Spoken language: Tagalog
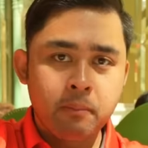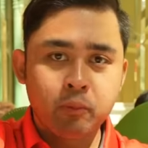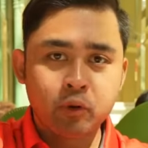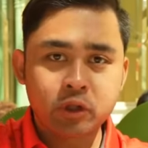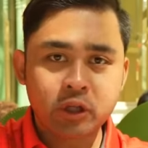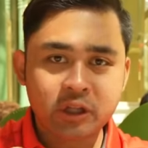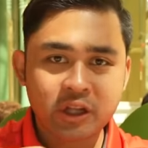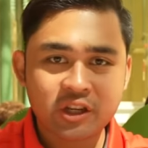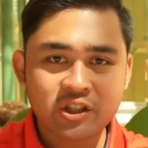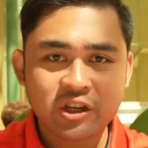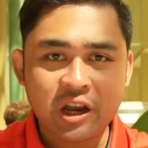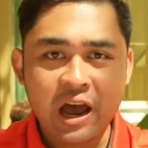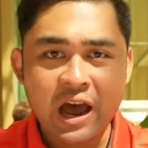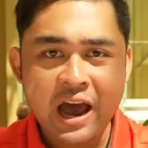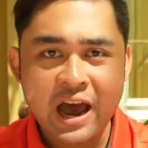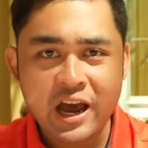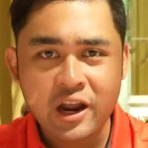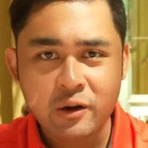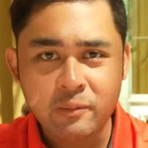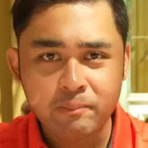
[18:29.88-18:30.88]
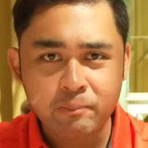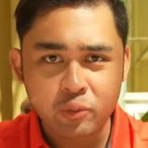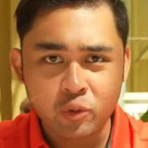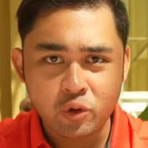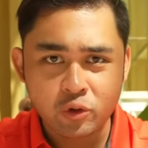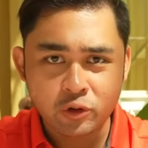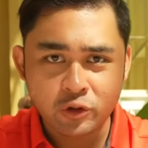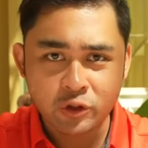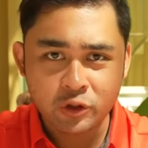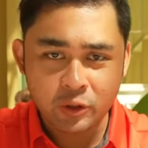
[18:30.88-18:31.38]
Punta tayo sa
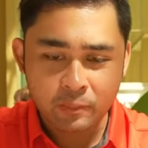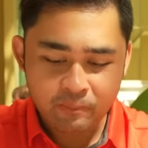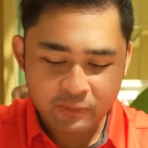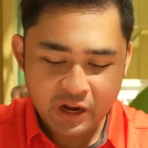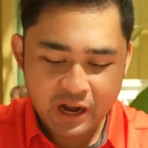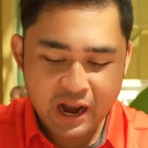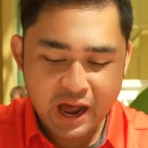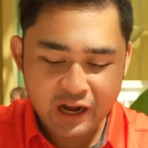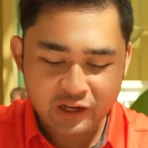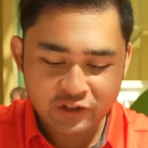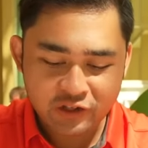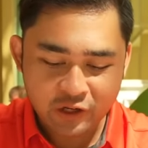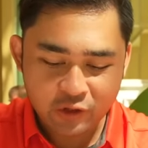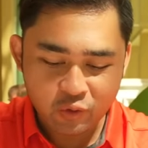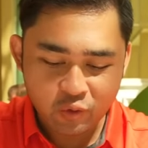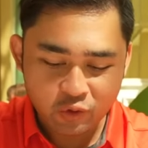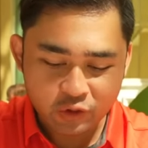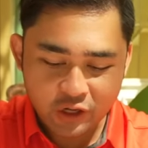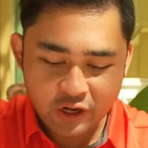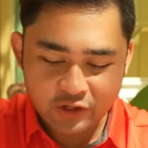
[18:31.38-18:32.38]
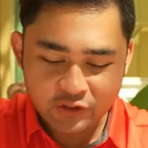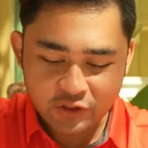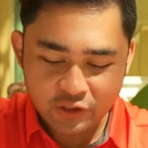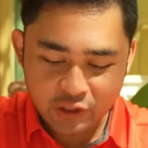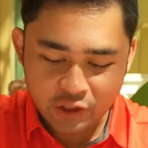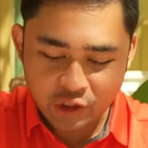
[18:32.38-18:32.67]
hand-pulled laksa noodles ni